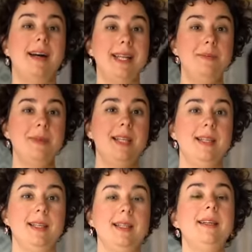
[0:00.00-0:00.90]
Haremle
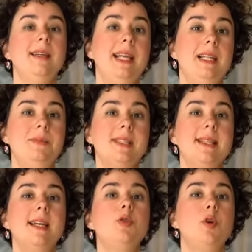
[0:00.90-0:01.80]
ilgili
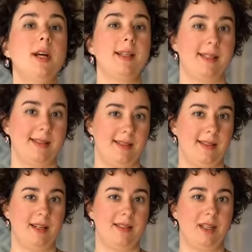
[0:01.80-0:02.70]
elimizde çok az yazılı
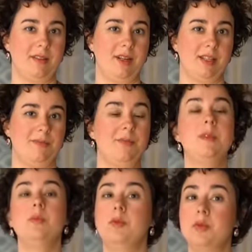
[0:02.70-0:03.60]
kaynak var.
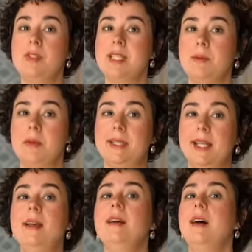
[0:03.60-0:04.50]
Bunun sebebi
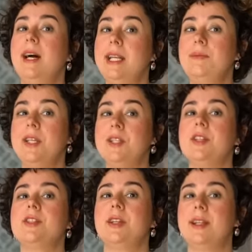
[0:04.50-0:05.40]
de haremde
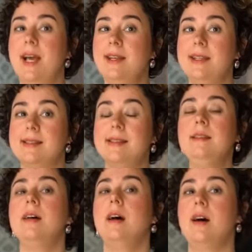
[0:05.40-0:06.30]
çalışan
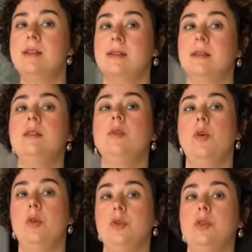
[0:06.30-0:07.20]
herkesin ağzının
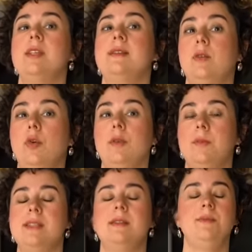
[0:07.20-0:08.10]
oldukça sıkı
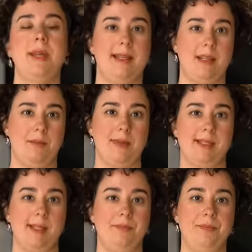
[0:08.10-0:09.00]
olmasının
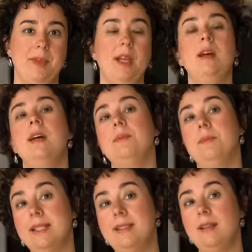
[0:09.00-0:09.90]
beklenmesi.
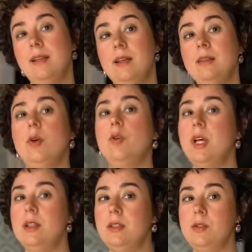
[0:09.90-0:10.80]
Batılılar
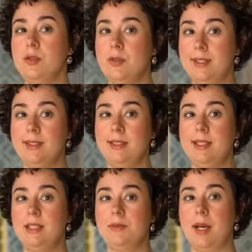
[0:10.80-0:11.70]
16. yüzyıldan
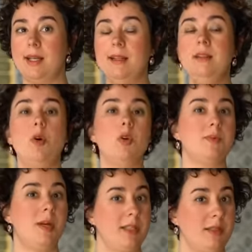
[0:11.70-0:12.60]
itibaren
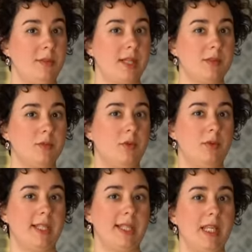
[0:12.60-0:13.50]
Osmanlı İmparatorluğu'na